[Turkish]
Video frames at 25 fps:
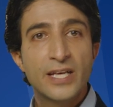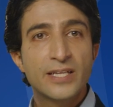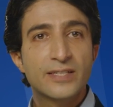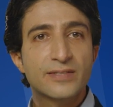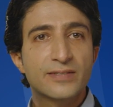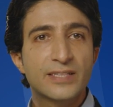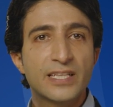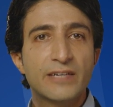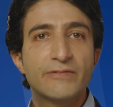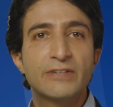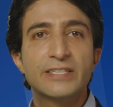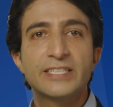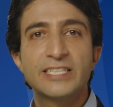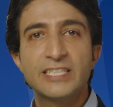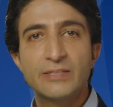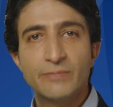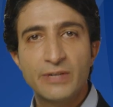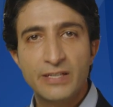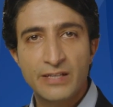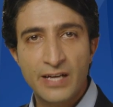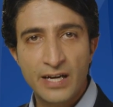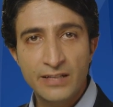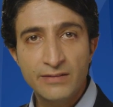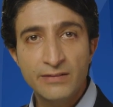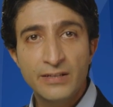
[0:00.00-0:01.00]
sınava
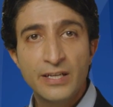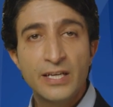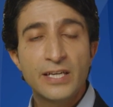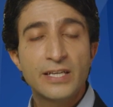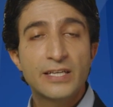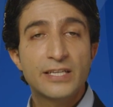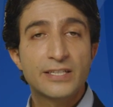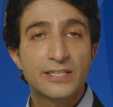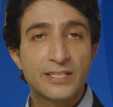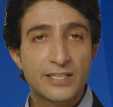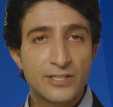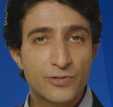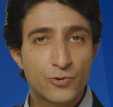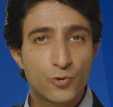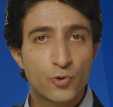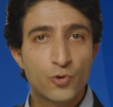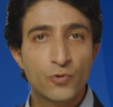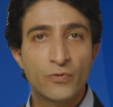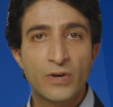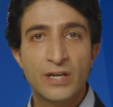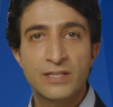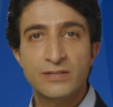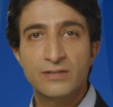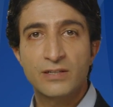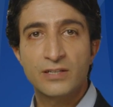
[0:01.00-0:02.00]
girmeden ikinci
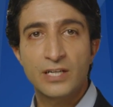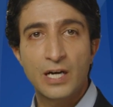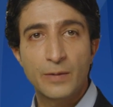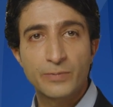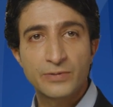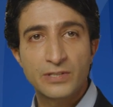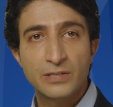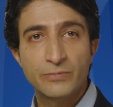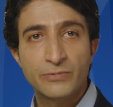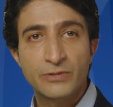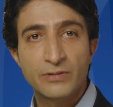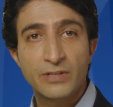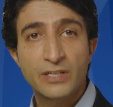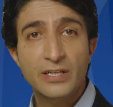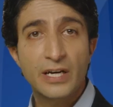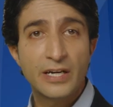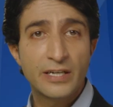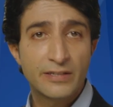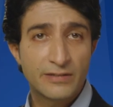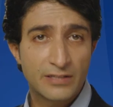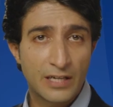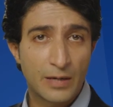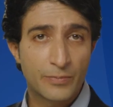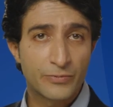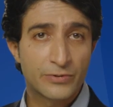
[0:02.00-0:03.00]
üniversite kapsamında
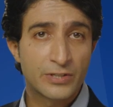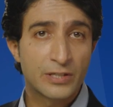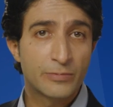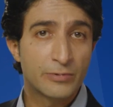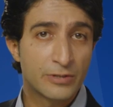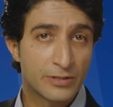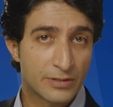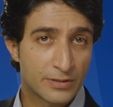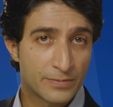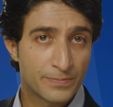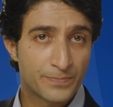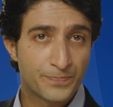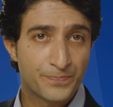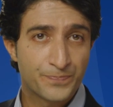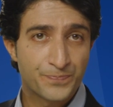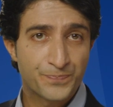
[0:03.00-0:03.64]
kayıt yaptırabilir.